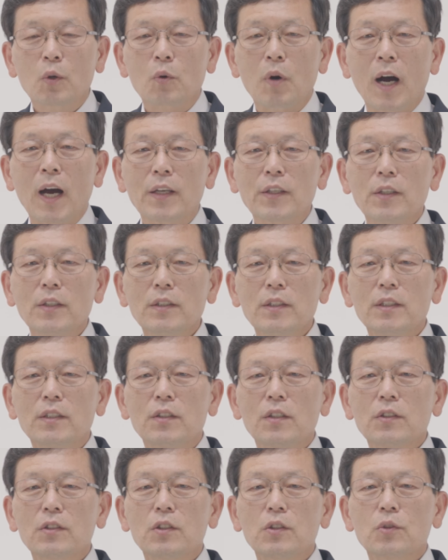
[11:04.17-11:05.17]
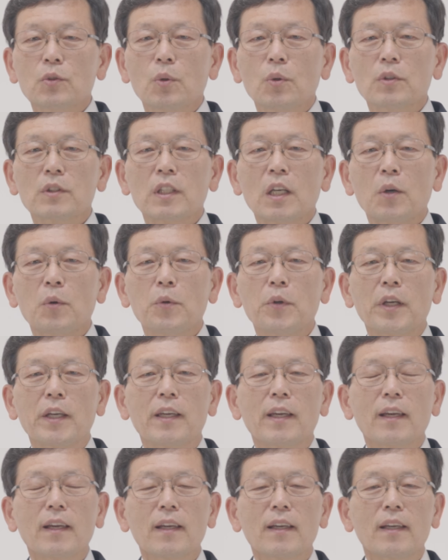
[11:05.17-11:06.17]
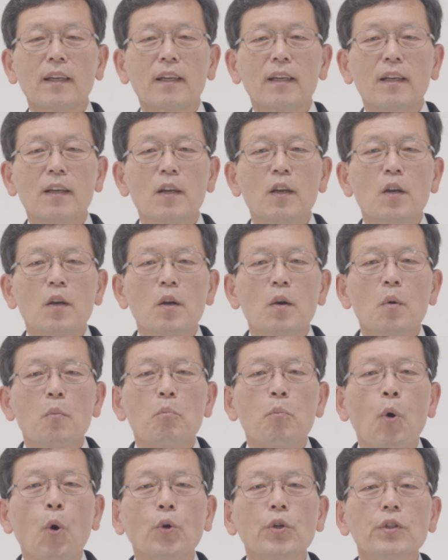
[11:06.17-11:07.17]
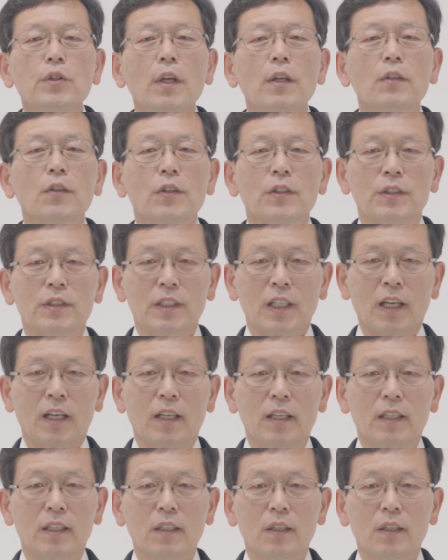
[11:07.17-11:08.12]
과연 이것이 송창호에게 복이 될 것이냐